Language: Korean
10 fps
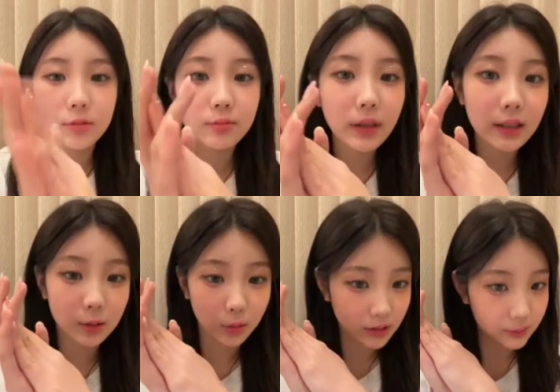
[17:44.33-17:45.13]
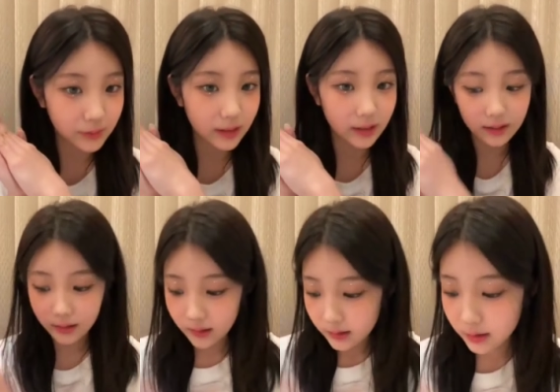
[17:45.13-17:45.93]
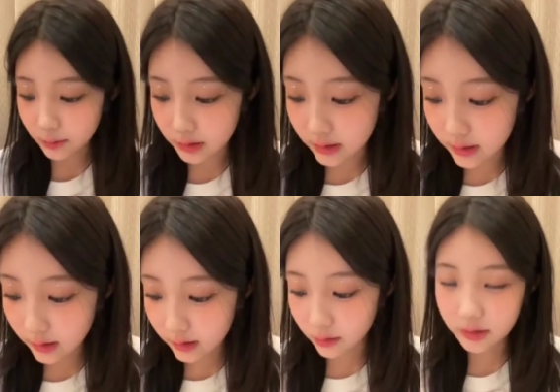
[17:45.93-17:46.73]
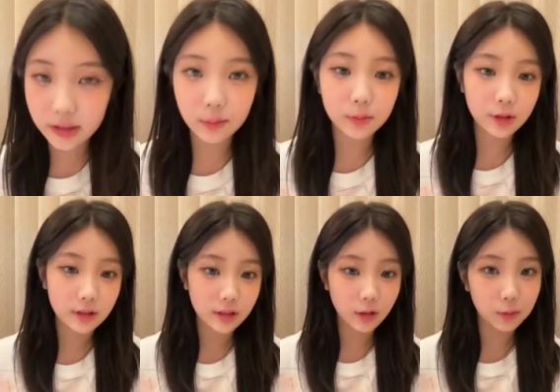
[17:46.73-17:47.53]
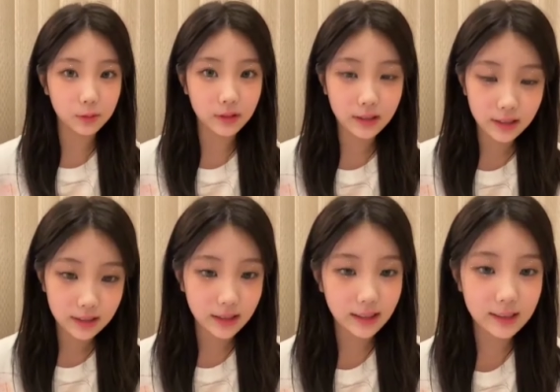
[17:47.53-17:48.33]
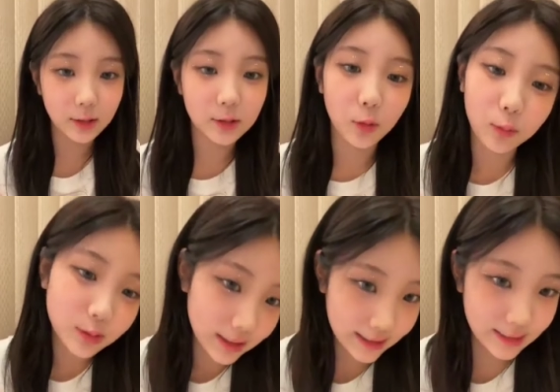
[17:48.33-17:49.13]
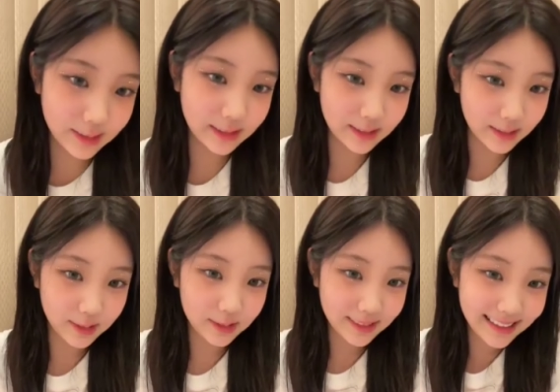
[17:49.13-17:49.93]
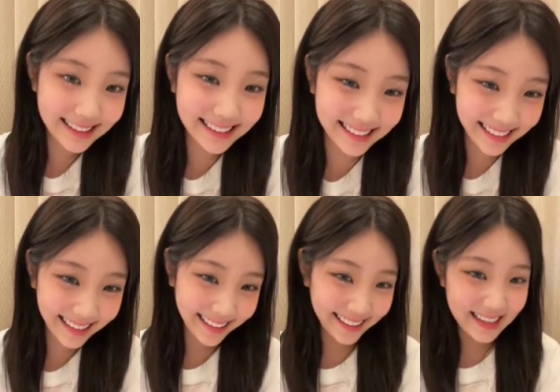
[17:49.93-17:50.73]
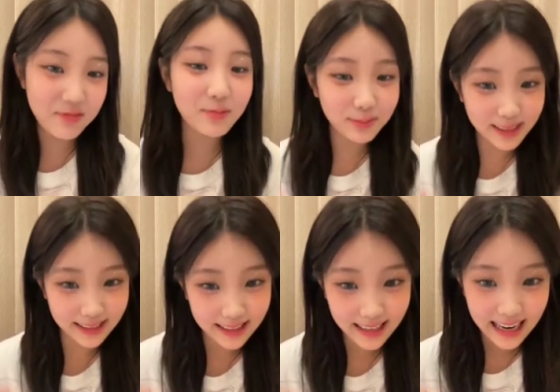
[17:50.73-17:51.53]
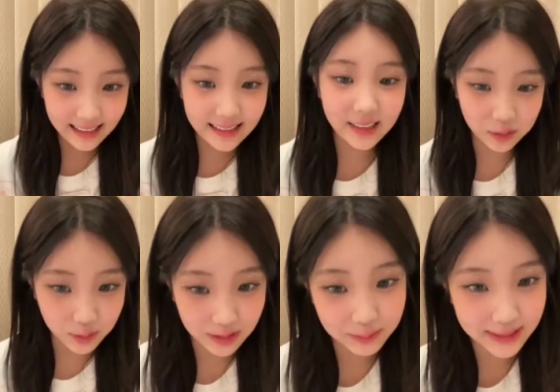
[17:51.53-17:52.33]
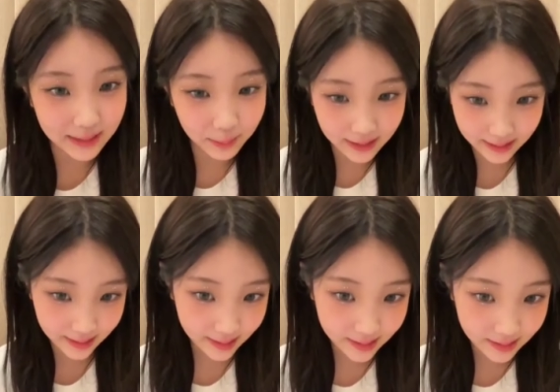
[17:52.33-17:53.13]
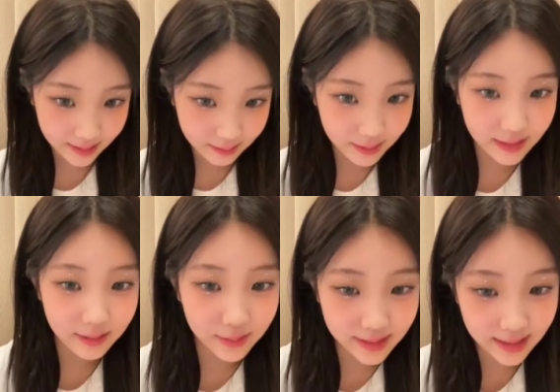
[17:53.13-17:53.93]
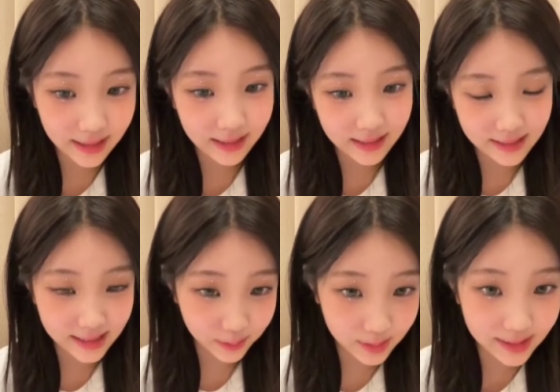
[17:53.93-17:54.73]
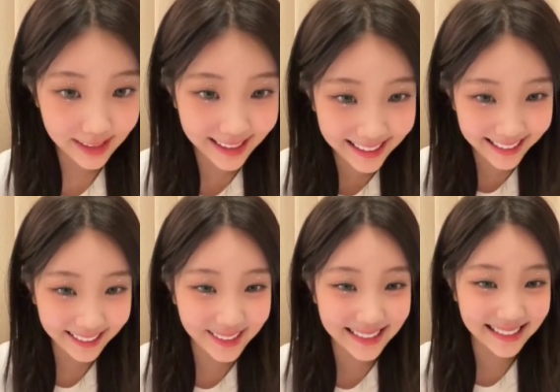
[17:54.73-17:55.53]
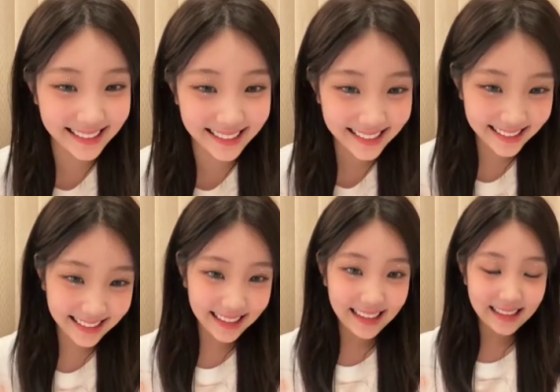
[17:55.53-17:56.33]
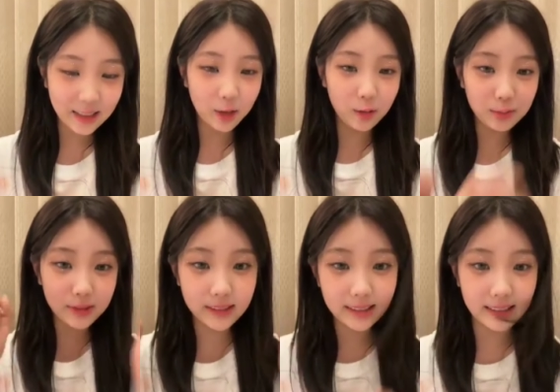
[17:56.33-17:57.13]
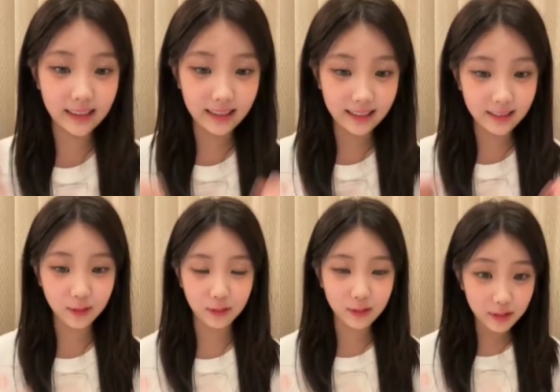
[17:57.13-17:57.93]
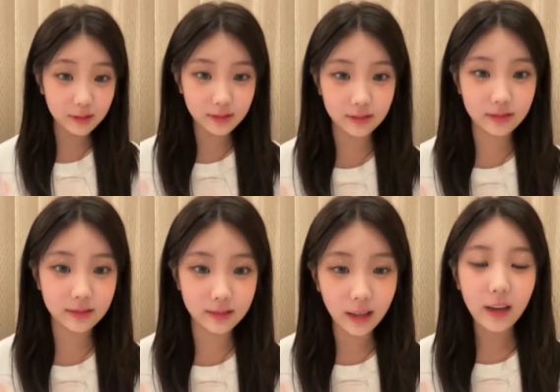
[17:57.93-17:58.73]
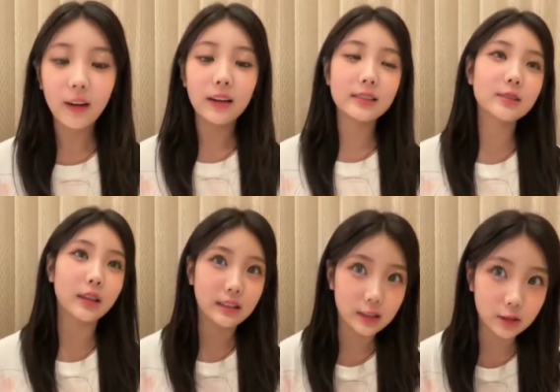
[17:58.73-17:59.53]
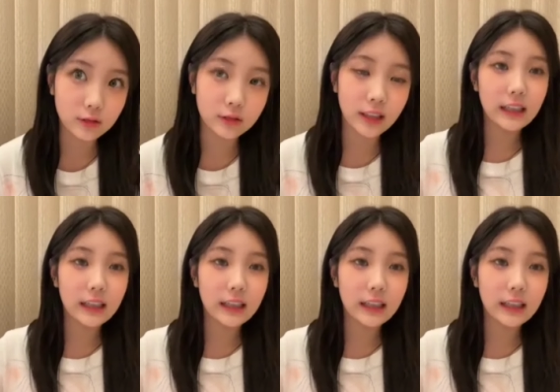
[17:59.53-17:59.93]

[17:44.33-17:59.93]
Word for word: 분발해서 오겠습니다. 지금 몇 시지? 열 시 삼 분? 여러분 제가 사실 열 시 오 분까지 할 수 있어요. 이 분만 알차게 놀다 갑시다. 빠르게. 왜냐면 제가 짐을 싸야 하거든요. 제가 여러분들이랑 놀려고 화장도 안 지우고